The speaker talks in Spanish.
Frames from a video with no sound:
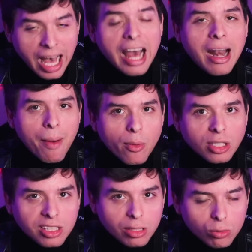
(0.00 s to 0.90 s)
a la
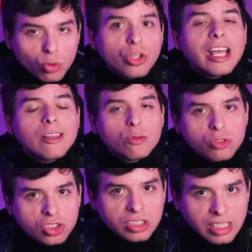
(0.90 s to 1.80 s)
multitud en un
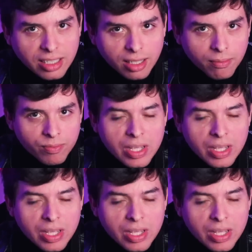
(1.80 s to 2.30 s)
cine.